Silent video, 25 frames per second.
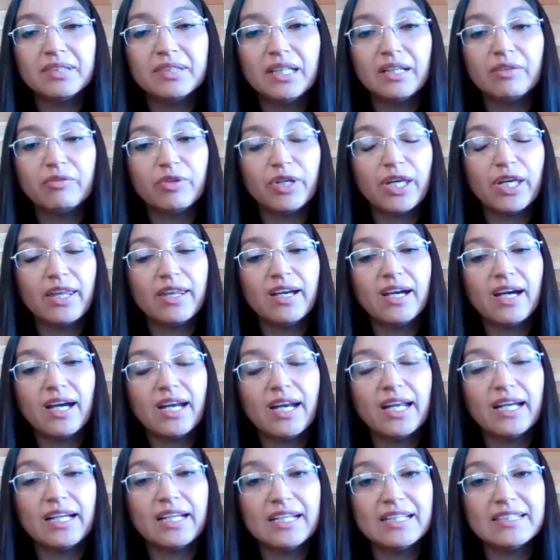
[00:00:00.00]
les voy a
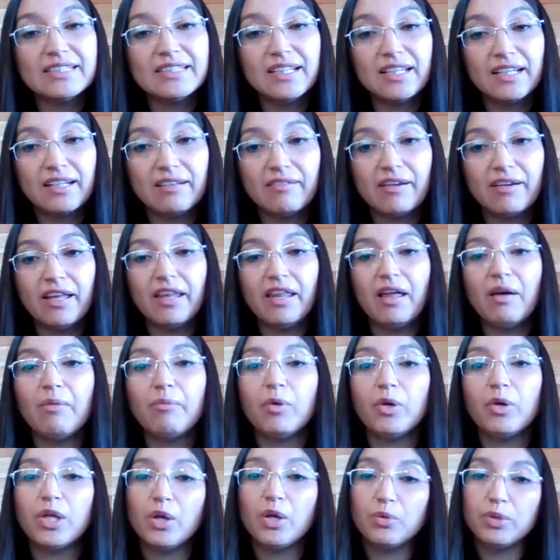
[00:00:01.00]
dejar la clase grabada,
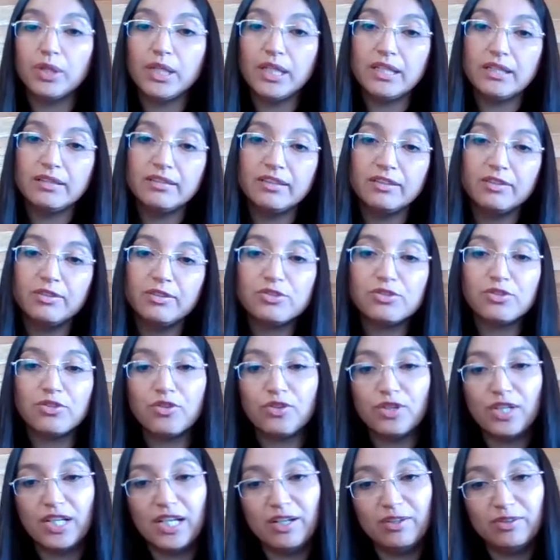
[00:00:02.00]
voy a unir este trozo
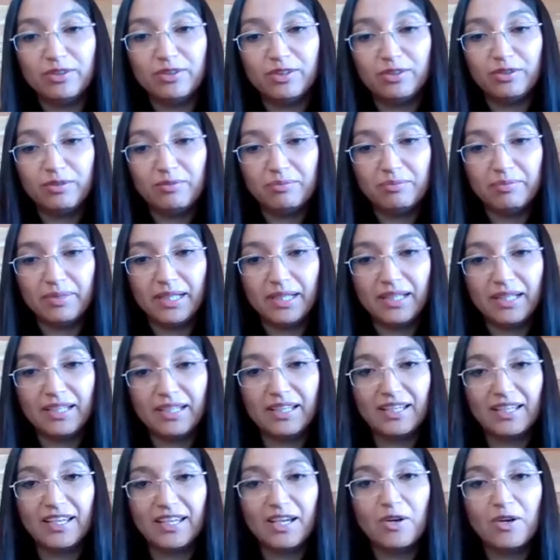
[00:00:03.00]
con el otro para
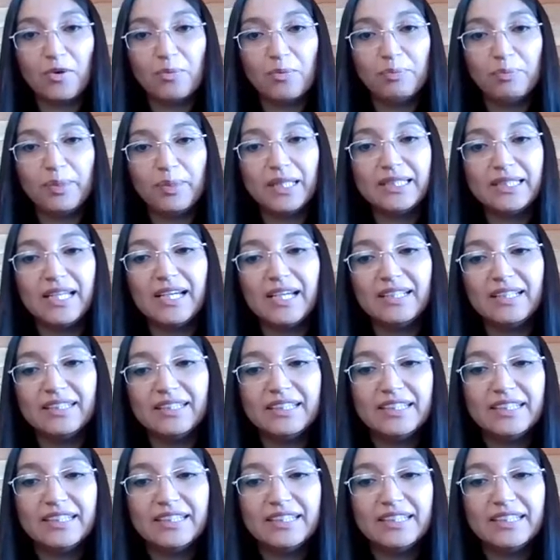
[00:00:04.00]
que quede completa